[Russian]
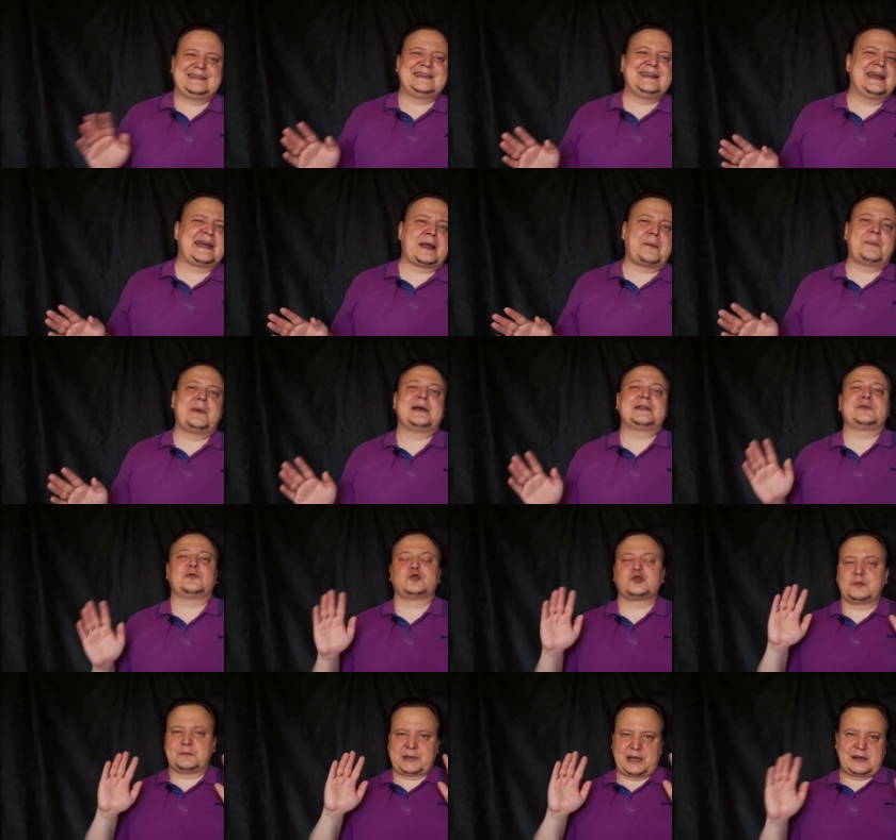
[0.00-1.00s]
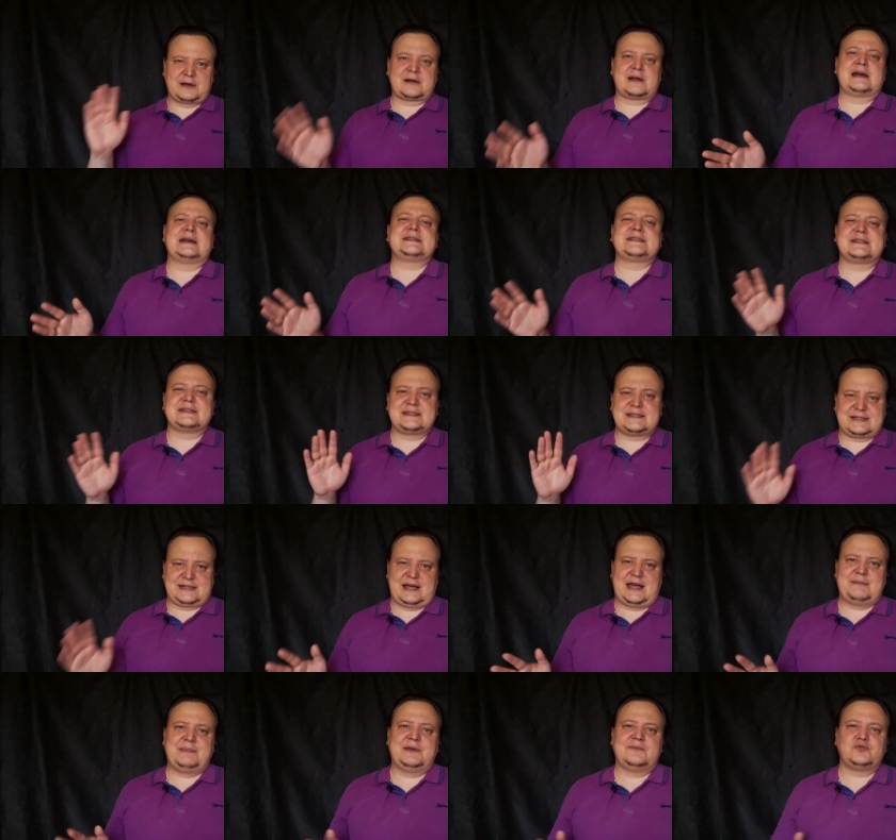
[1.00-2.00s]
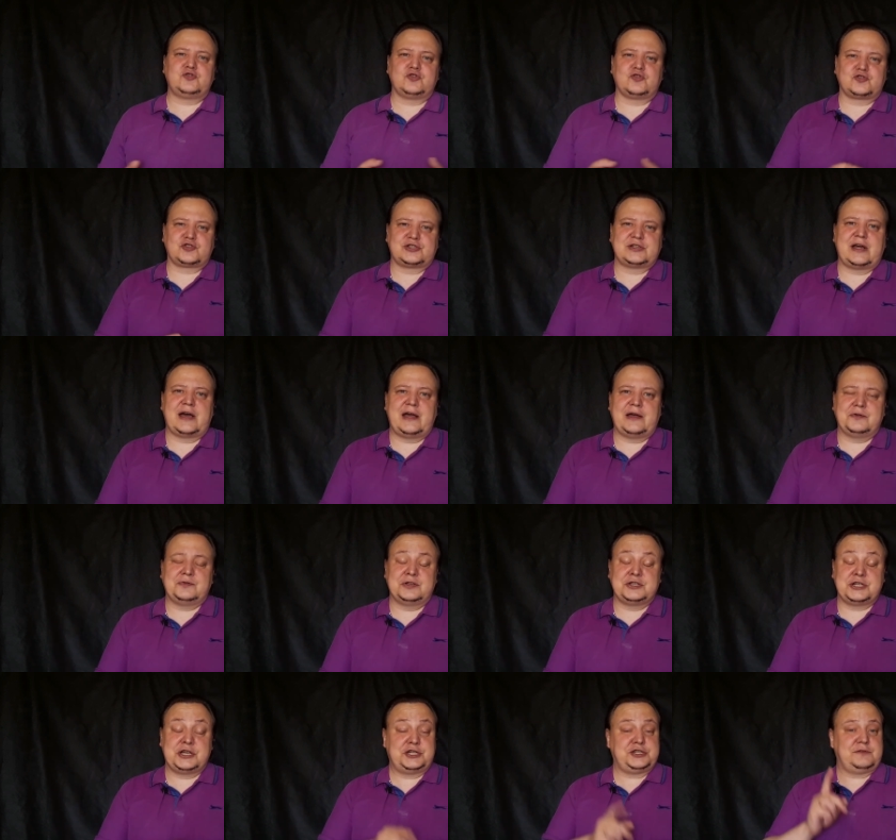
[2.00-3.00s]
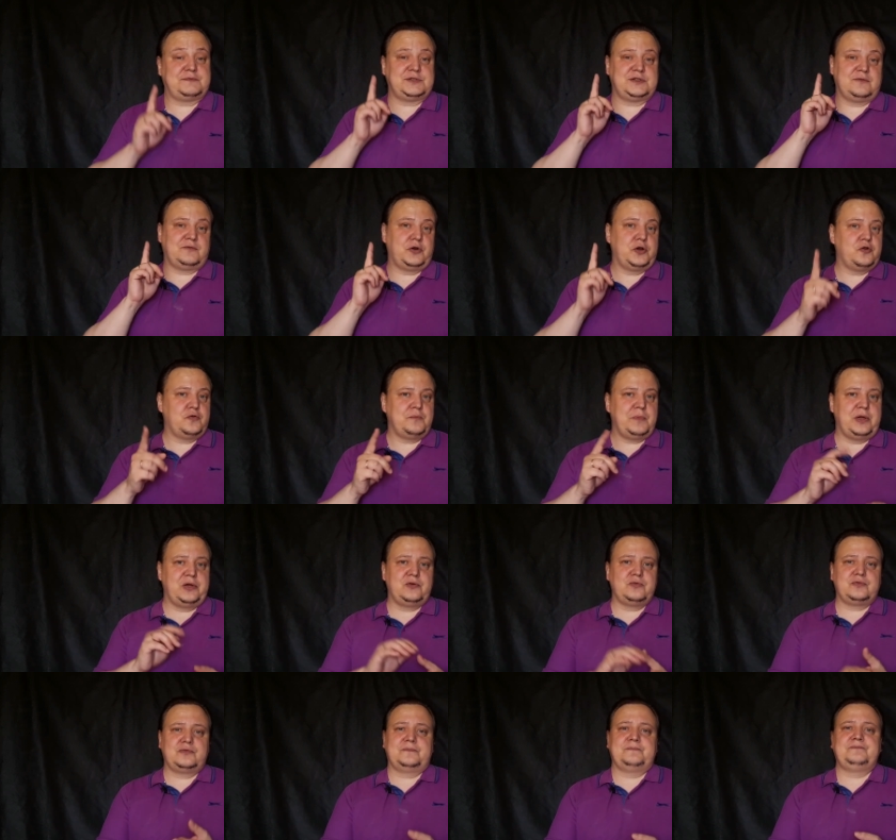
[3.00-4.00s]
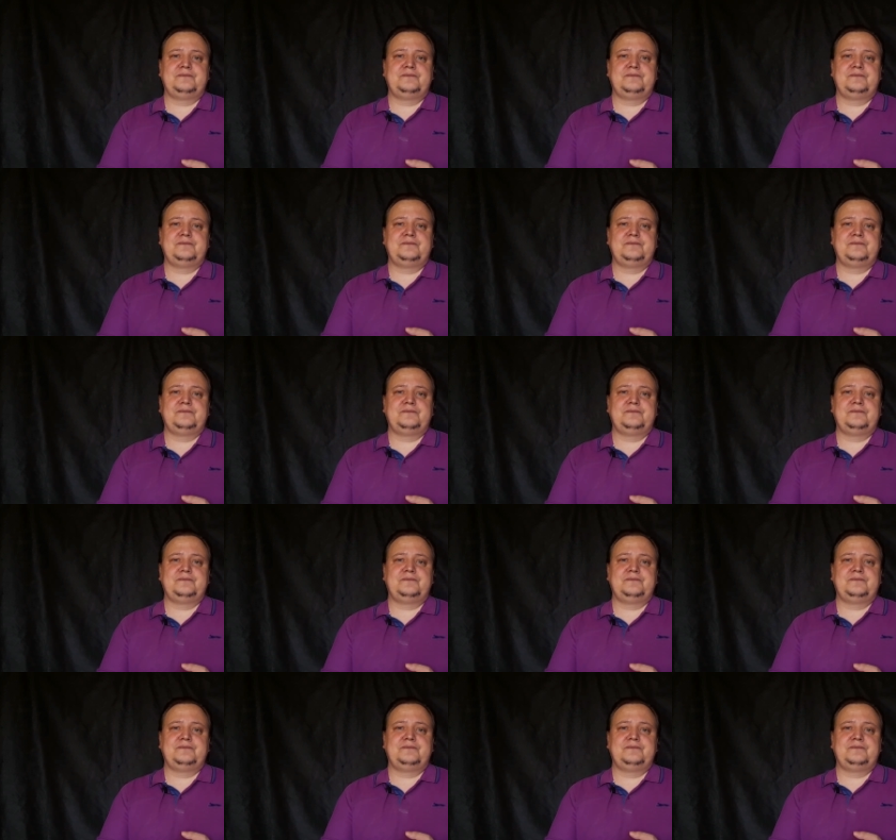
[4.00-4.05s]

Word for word: Те ребята уже прекрасно сами все знают и чаще всего и умеют.